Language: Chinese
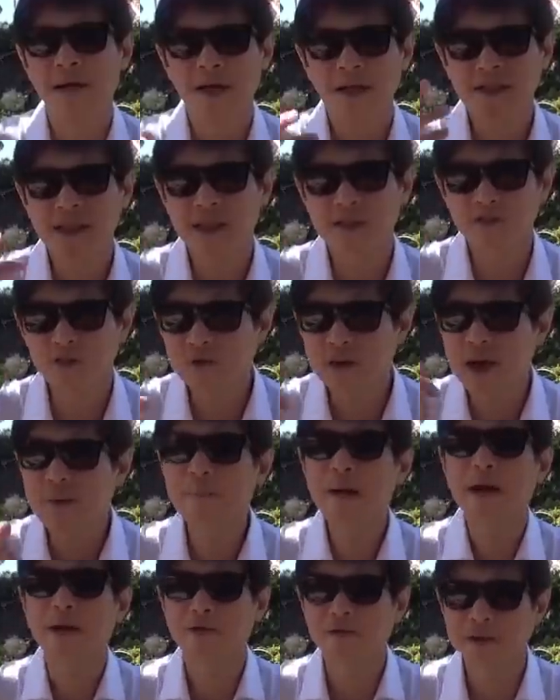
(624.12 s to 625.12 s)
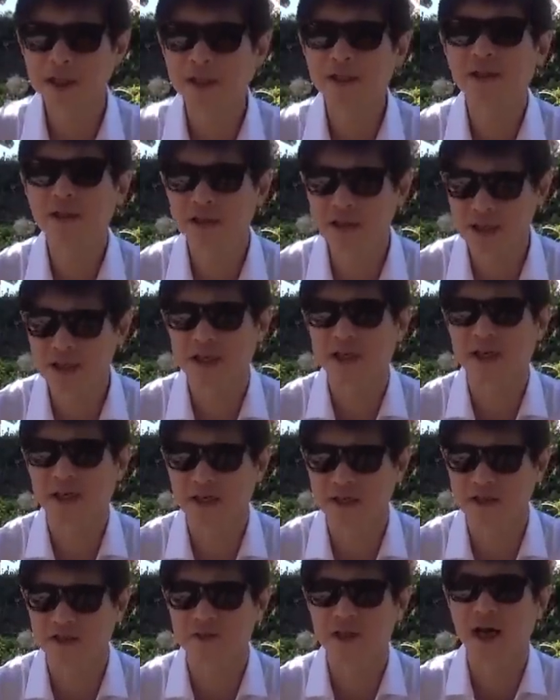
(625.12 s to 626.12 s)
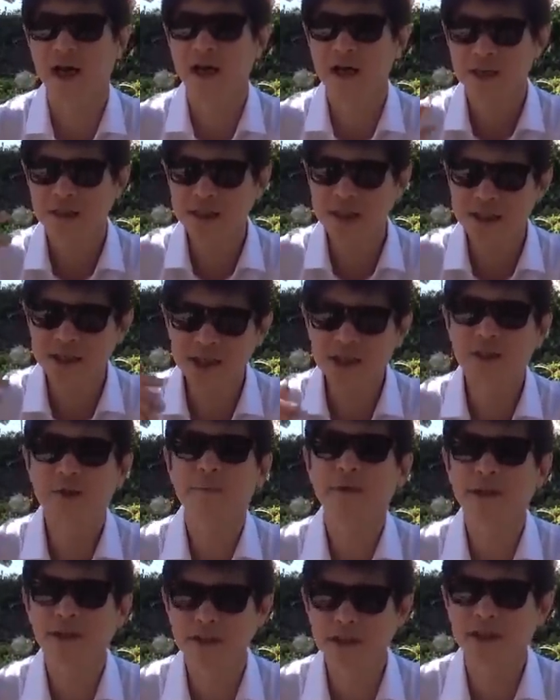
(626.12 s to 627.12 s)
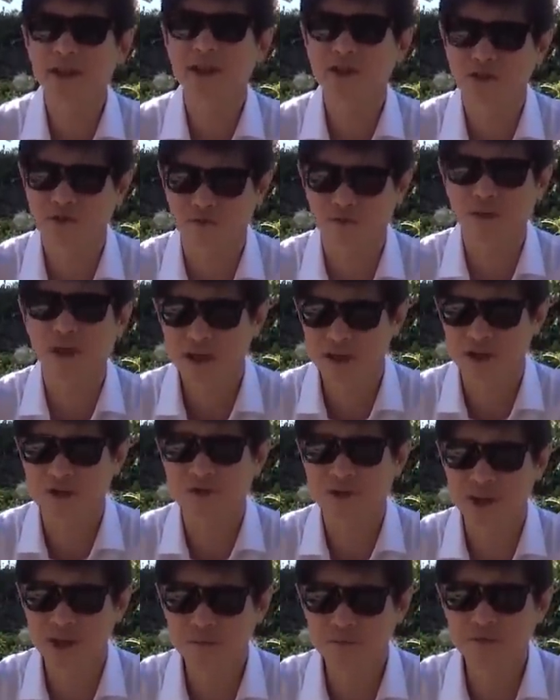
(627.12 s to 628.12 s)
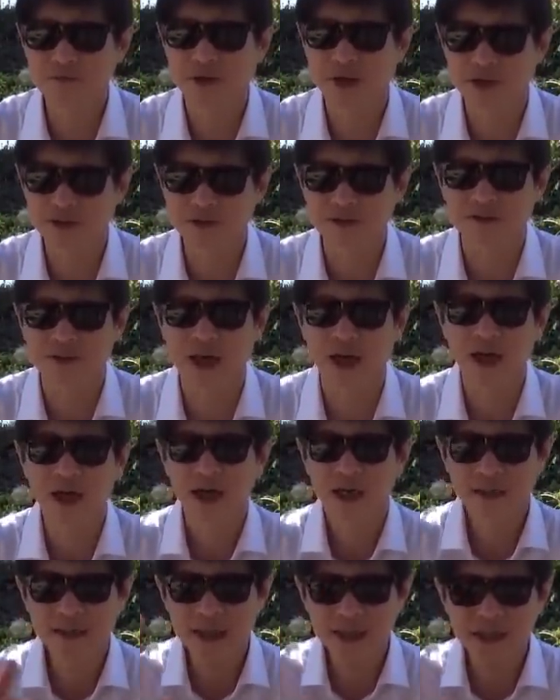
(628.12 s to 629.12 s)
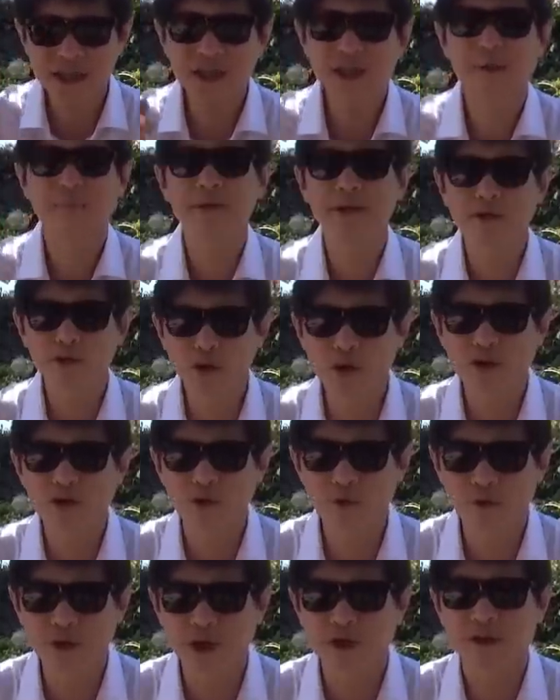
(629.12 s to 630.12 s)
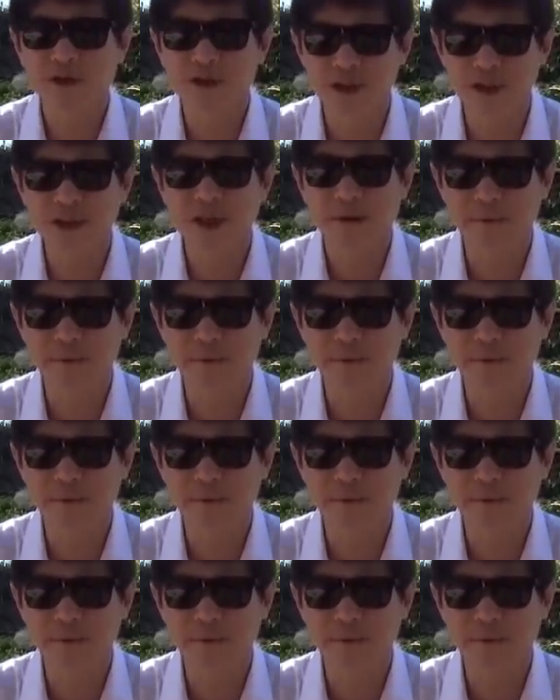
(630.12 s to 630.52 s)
在中央办公厅的这些人手上，在习近平这些主要首席幕僚手上，在习近平最重要的这些